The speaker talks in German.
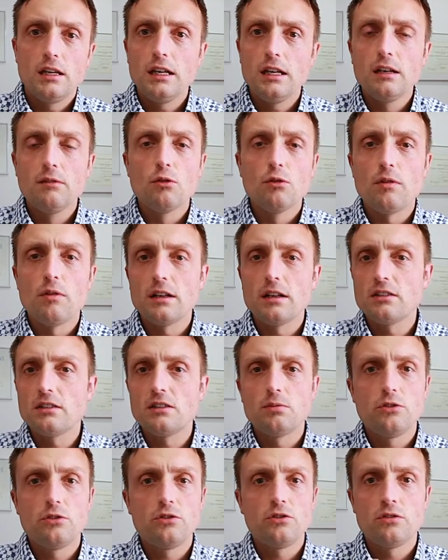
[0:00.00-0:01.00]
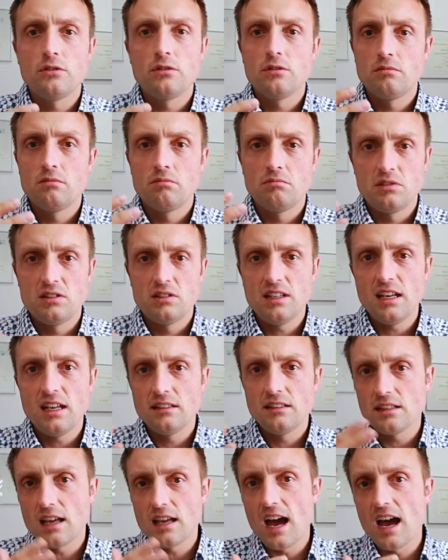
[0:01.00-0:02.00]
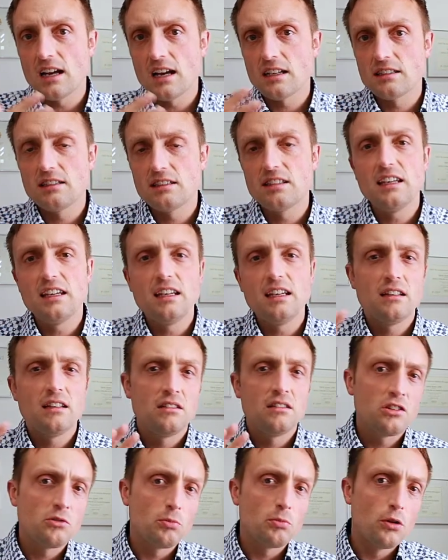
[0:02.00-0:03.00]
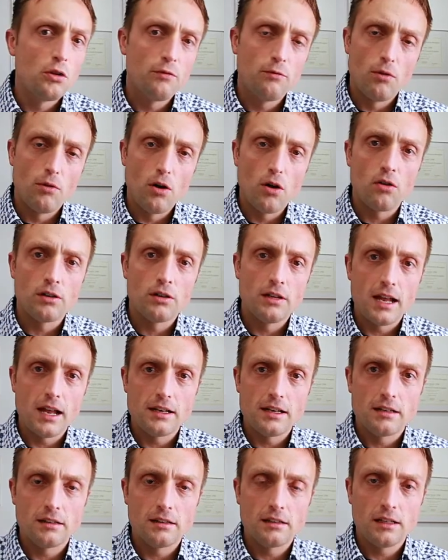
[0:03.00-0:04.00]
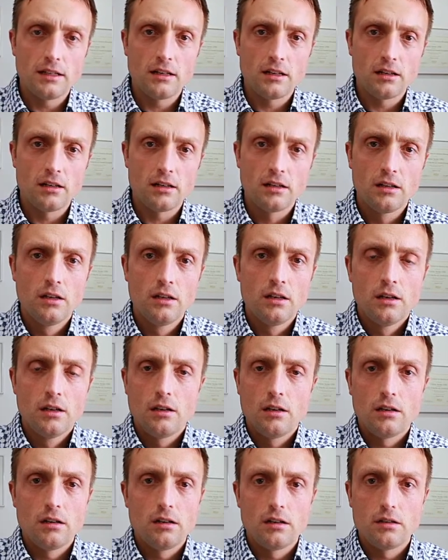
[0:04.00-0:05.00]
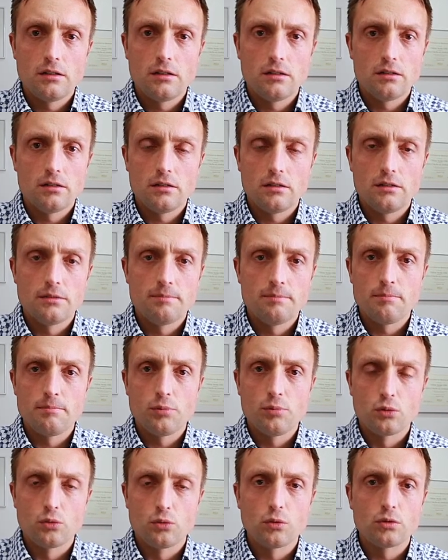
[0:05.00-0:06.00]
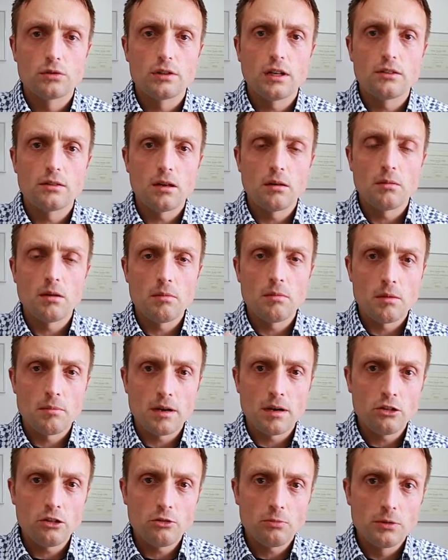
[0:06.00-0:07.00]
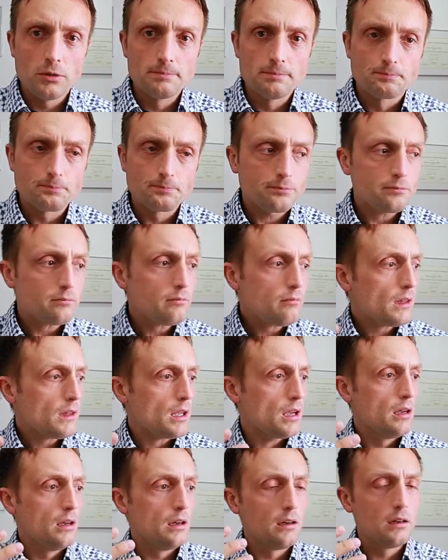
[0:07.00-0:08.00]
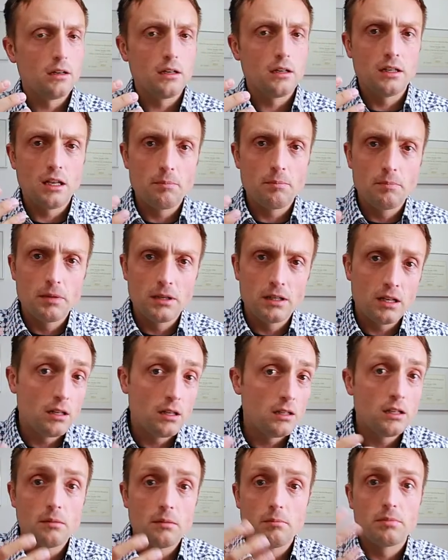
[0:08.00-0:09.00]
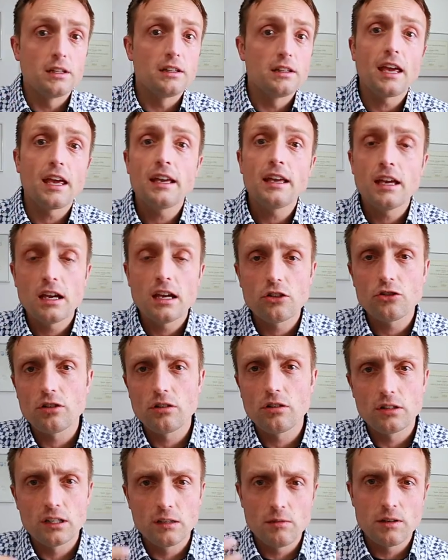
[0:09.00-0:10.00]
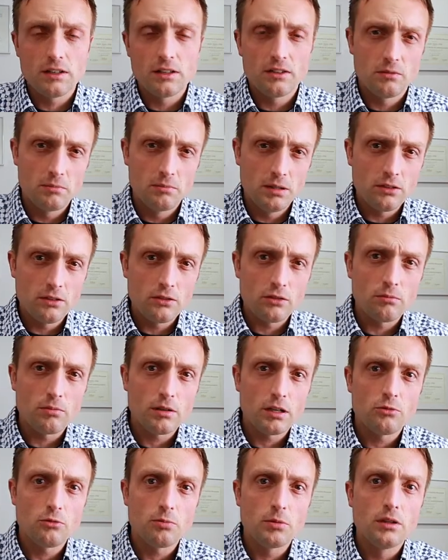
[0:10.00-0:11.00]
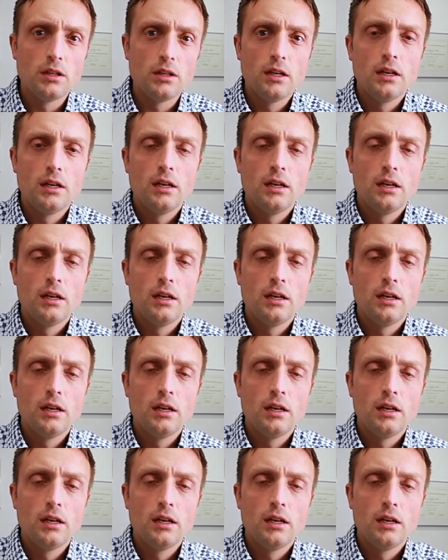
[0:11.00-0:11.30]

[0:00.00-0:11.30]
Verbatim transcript: irgendwo was zwischen 6, 8, 10, 12 Wochen landen, je nach äh, ähm, Produkt. Also machen wir mal ein Beispiel. Äh, in, der, in, der, in der Getränkeherstellung nehmen wir jetzt ein Bier zum Beispiel